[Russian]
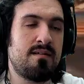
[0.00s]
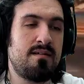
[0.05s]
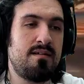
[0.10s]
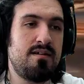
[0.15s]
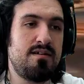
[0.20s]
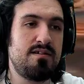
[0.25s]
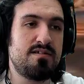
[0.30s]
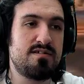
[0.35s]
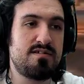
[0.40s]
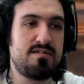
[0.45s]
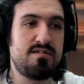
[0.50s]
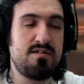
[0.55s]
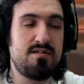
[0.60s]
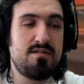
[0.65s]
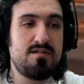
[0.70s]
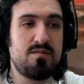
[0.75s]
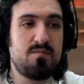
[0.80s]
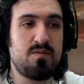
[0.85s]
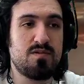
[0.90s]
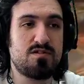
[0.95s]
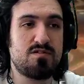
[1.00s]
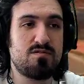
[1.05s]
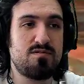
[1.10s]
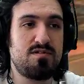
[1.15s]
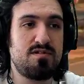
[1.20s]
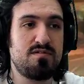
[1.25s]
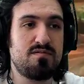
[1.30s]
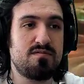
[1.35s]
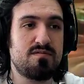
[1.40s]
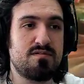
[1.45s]
И сделала, по
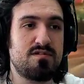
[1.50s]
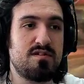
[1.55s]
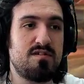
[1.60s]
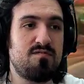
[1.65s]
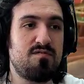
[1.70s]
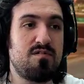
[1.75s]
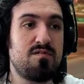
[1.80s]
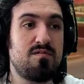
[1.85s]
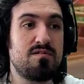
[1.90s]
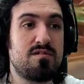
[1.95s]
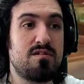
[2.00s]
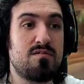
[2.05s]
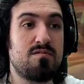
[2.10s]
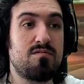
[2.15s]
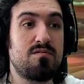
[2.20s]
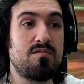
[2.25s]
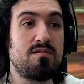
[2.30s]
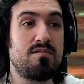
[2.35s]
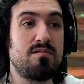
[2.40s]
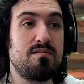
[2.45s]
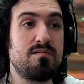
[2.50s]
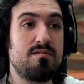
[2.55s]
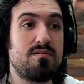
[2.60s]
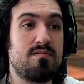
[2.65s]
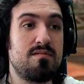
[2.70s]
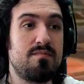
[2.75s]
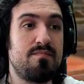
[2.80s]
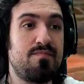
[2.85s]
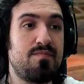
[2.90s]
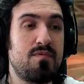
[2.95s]
сути, вот сейфовый такой
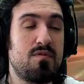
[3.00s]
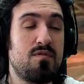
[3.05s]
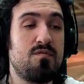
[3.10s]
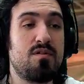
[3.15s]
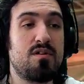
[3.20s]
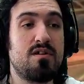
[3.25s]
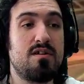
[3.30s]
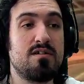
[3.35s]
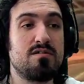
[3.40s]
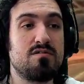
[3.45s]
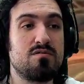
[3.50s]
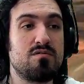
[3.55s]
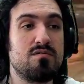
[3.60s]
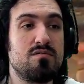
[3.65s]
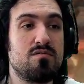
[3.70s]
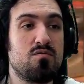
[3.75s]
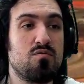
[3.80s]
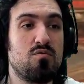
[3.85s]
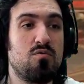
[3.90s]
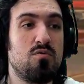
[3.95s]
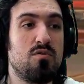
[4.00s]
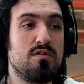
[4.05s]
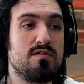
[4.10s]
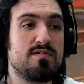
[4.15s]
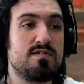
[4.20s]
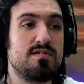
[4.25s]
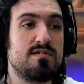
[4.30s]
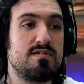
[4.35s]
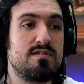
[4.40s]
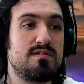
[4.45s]
оверхед э, рукой,
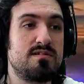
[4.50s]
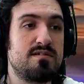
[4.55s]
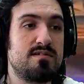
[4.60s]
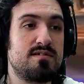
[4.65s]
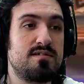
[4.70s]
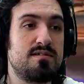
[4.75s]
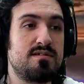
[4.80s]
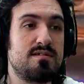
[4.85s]
з- з-